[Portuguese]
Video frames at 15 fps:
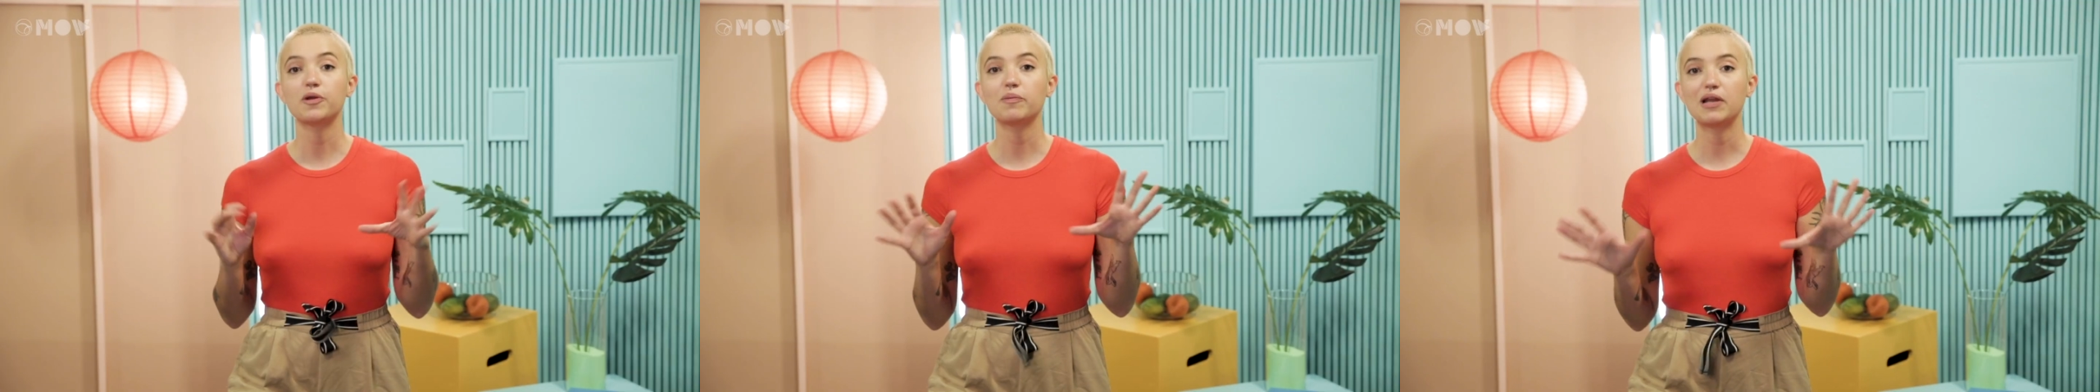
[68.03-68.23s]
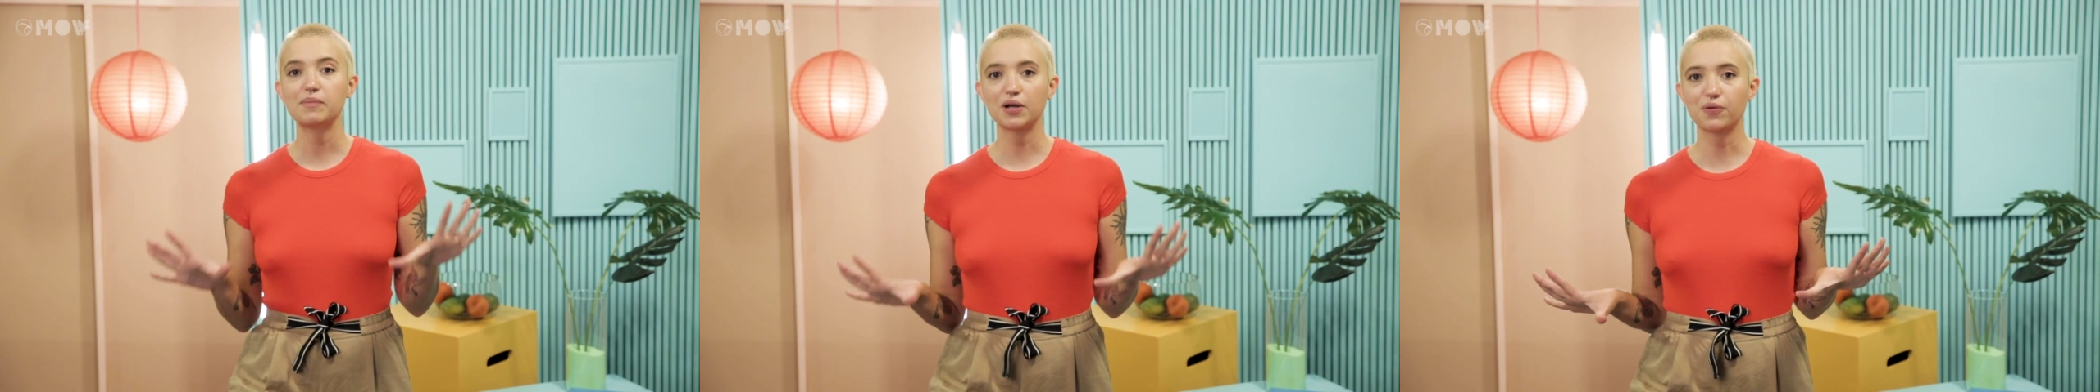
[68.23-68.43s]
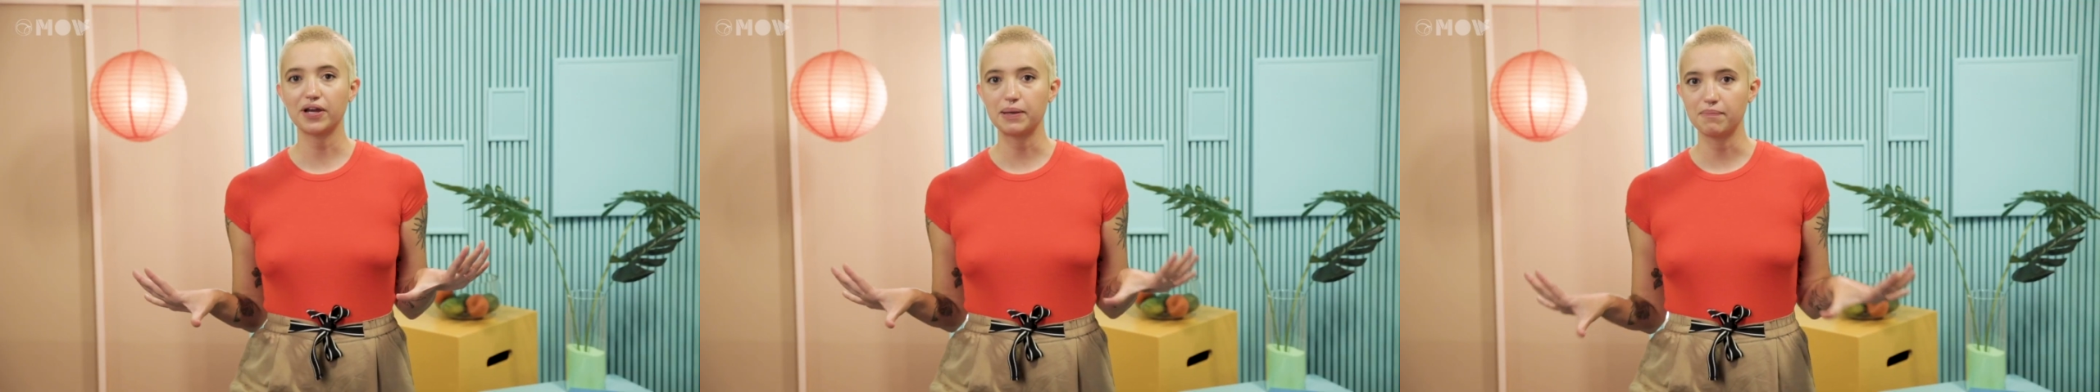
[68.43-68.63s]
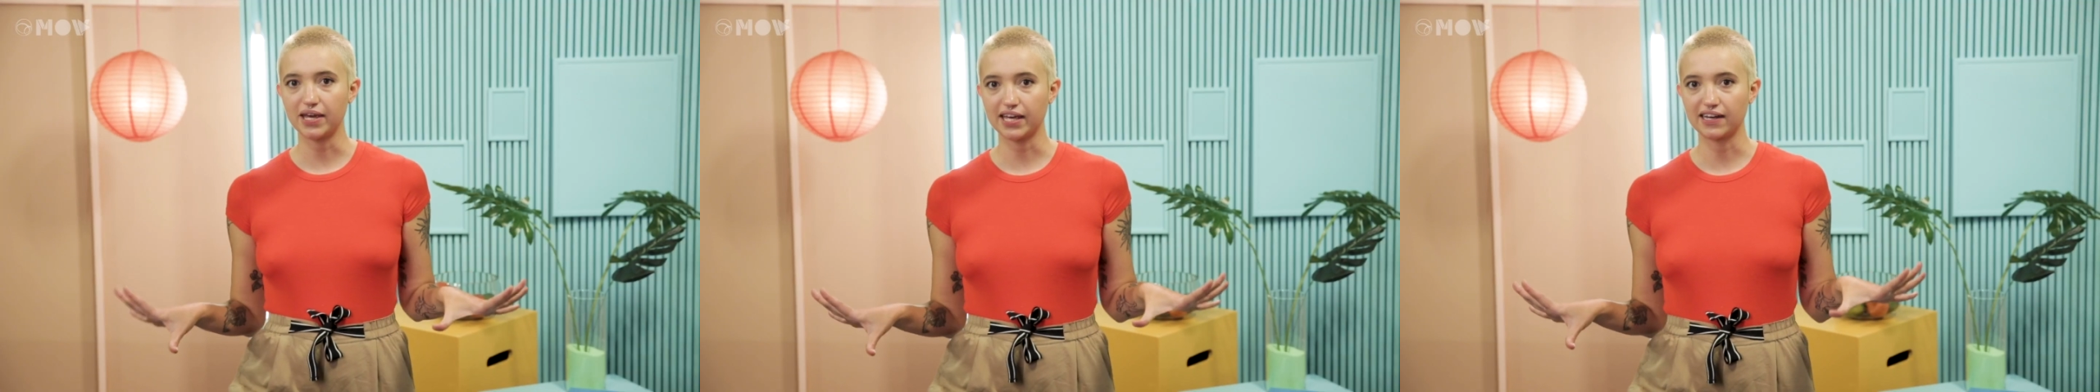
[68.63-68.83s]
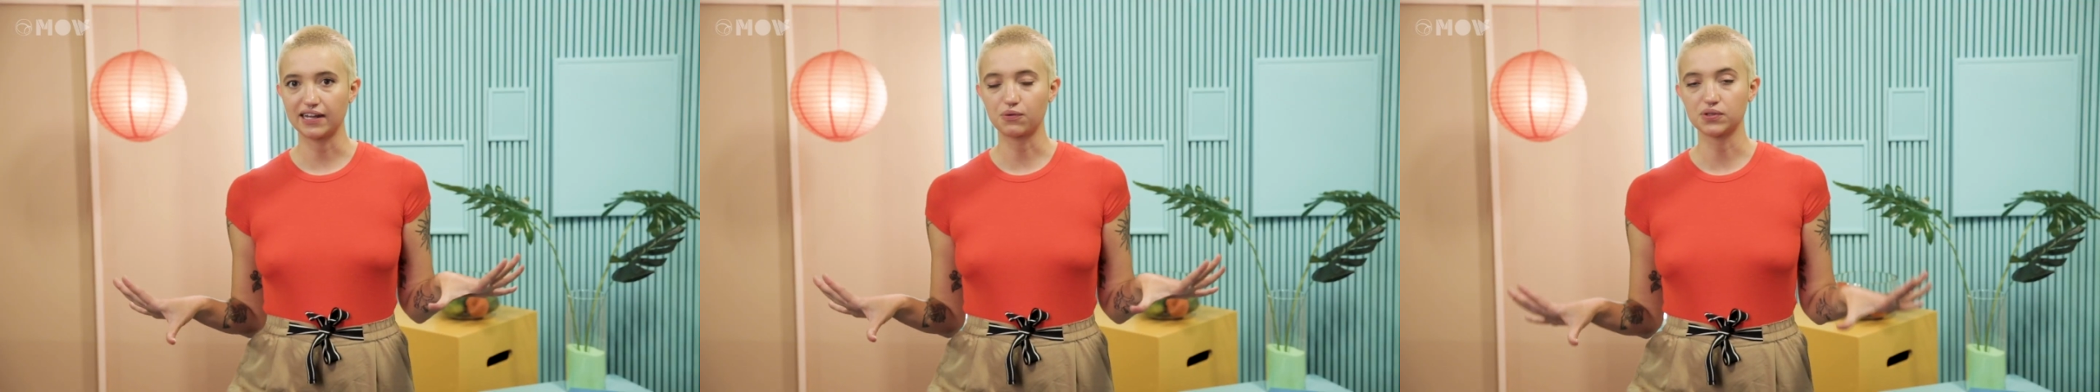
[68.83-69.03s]
O problema com a
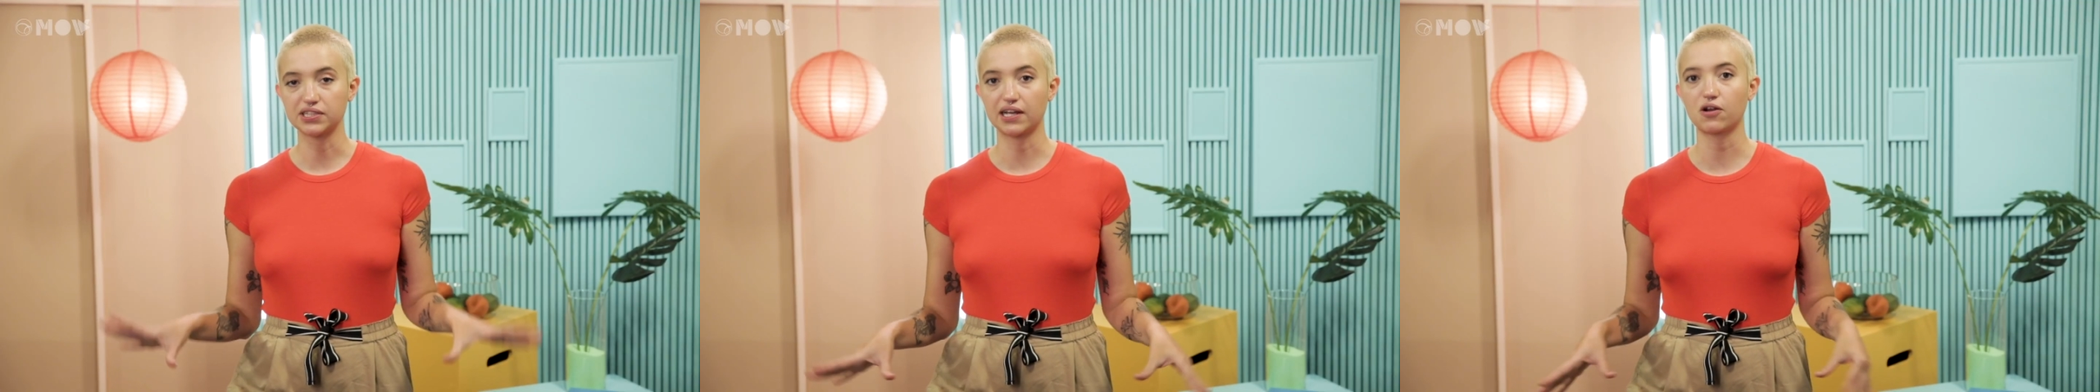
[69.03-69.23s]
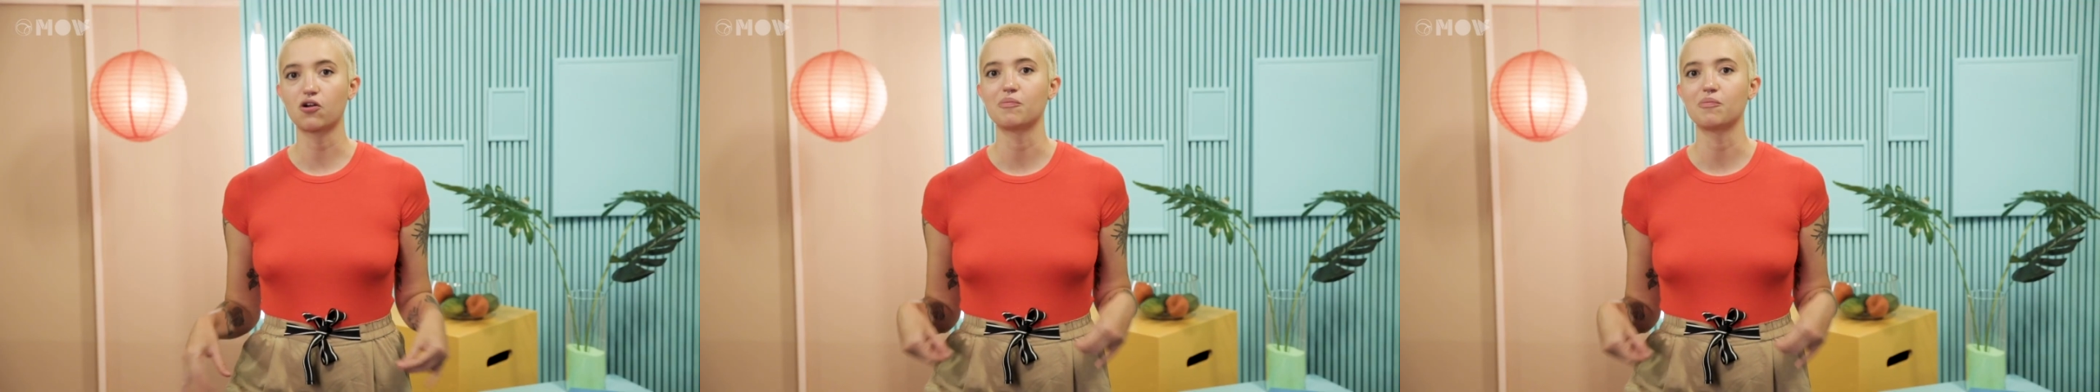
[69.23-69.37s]
remela é quando ela